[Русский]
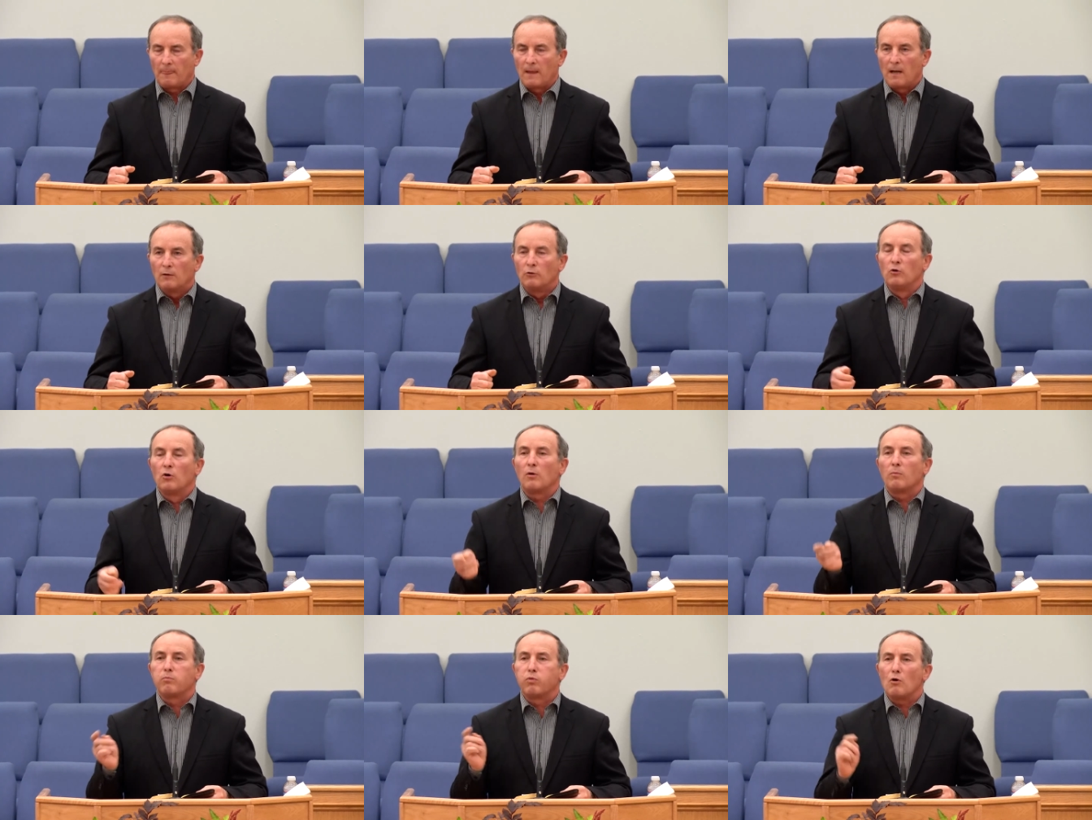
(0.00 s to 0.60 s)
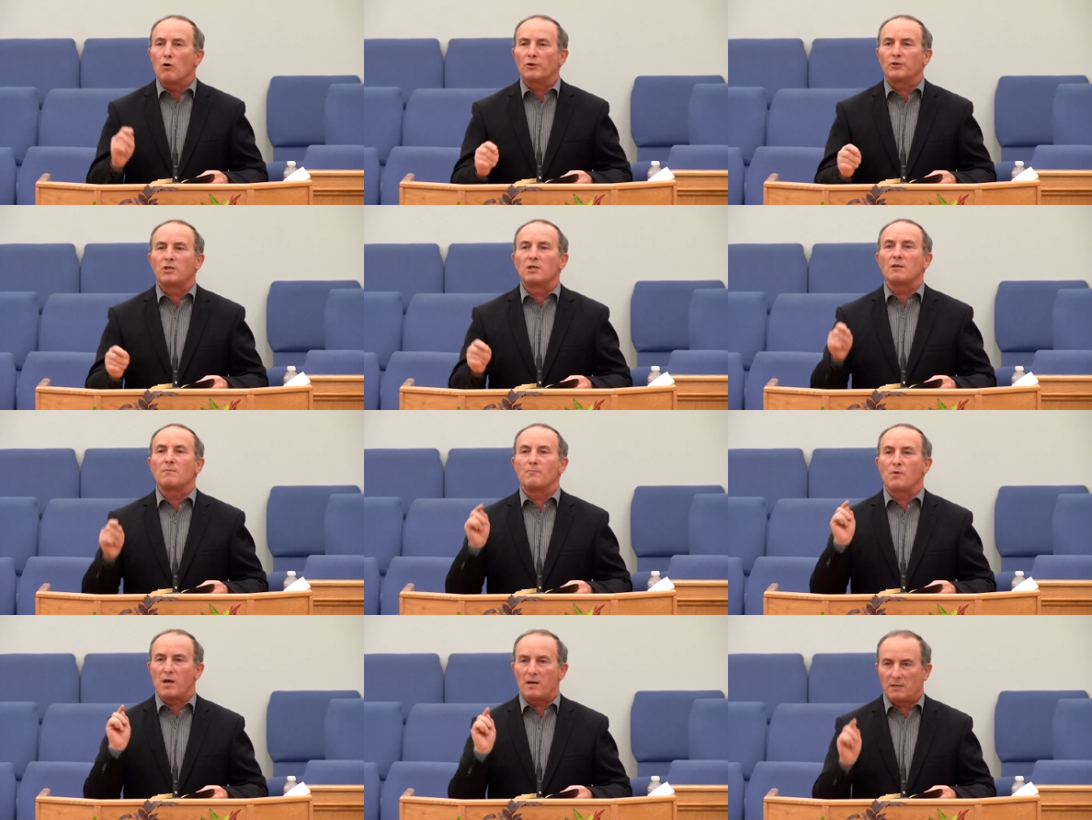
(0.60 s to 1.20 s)
Но Бог
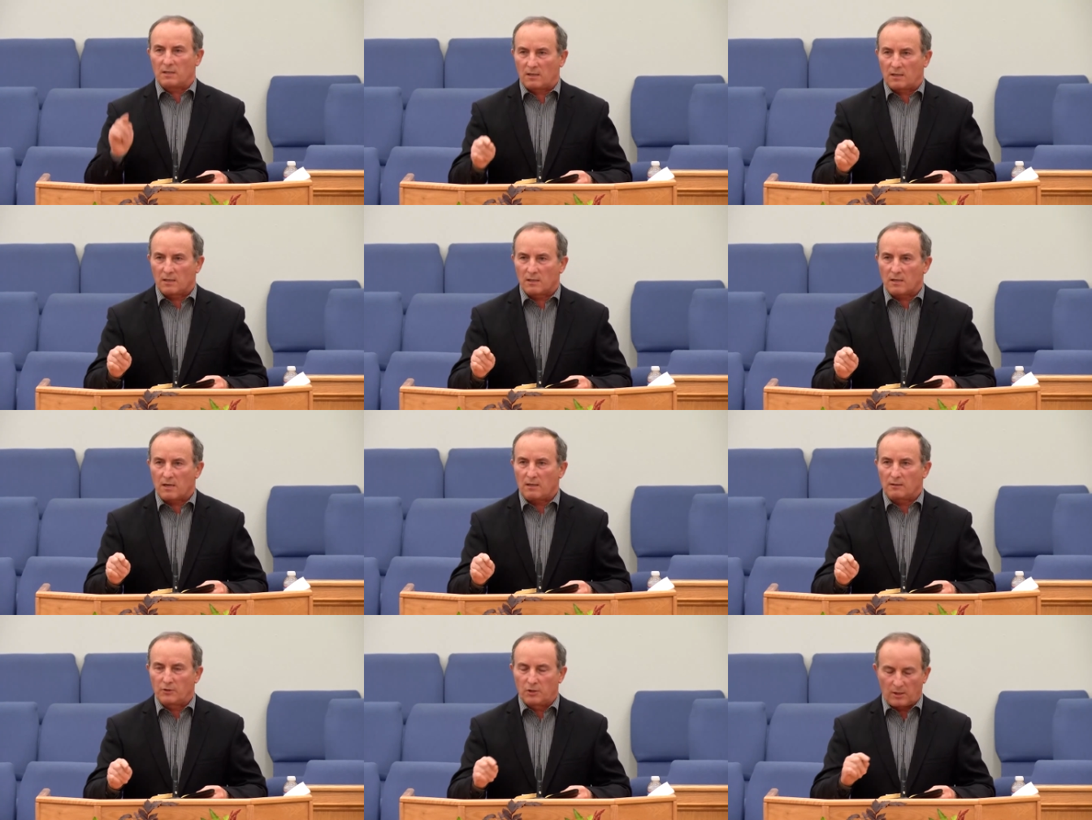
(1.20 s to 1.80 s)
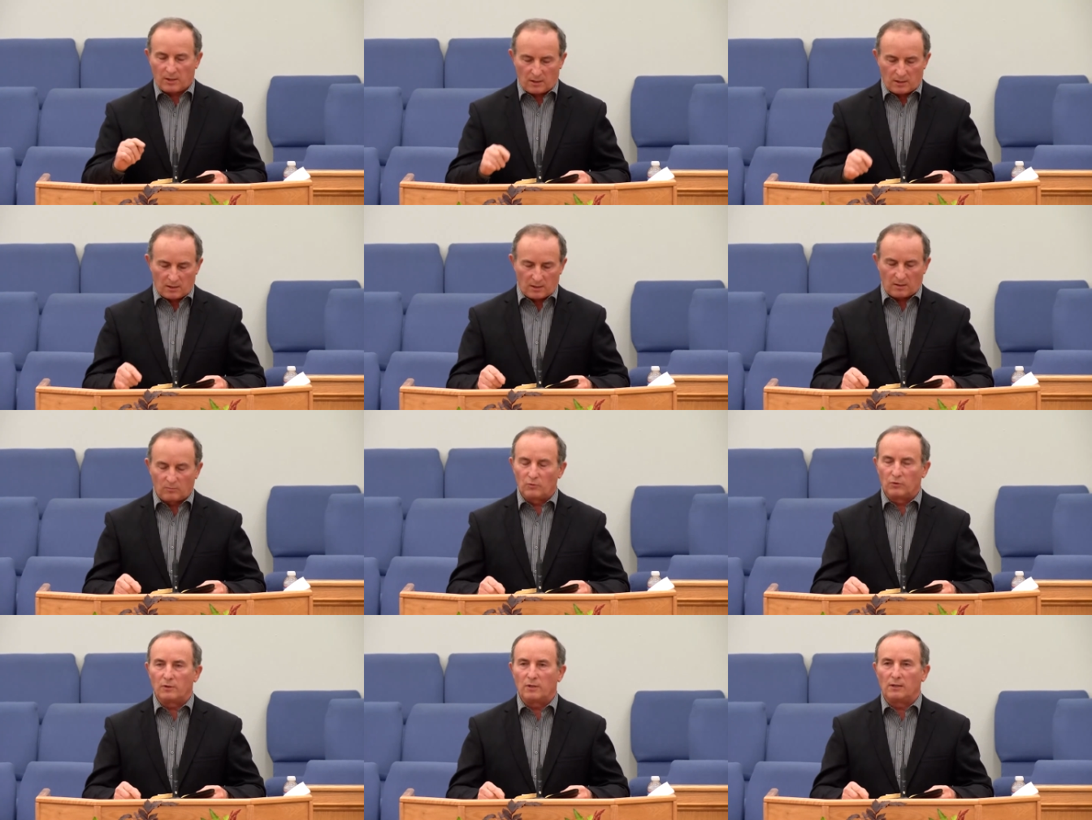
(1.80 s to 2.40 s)
тебе сказал через
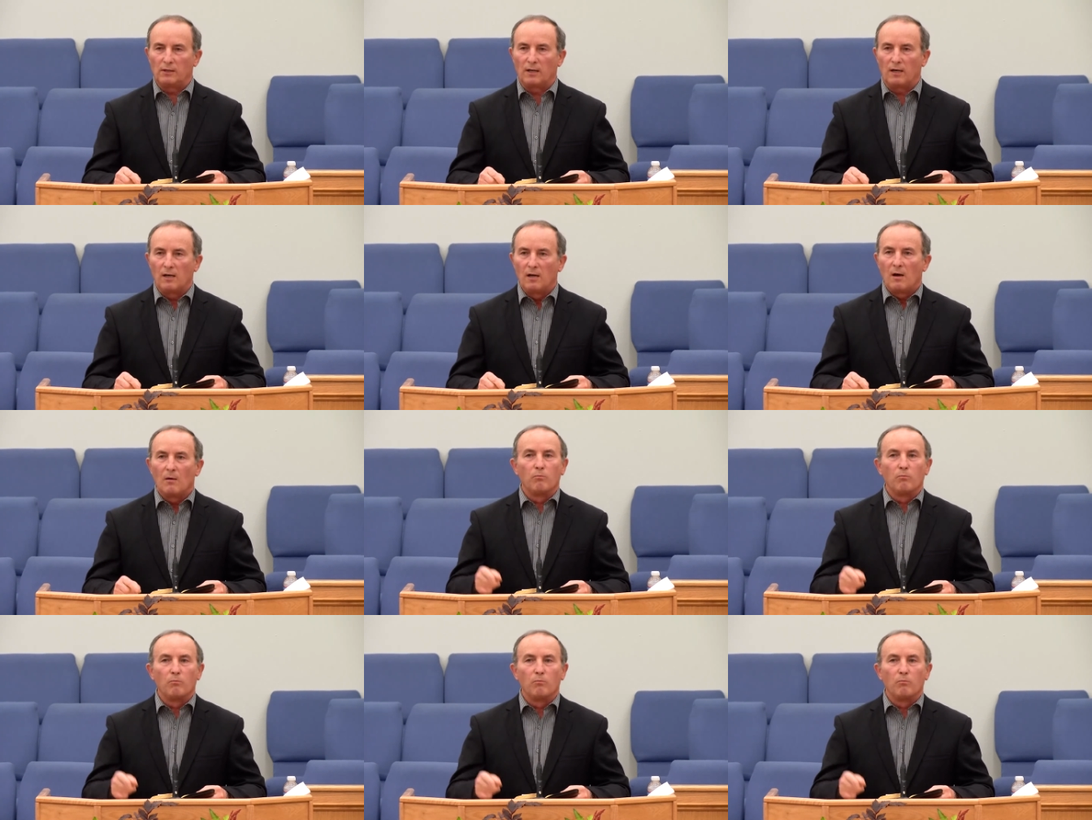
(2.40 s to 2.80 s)
Самуила.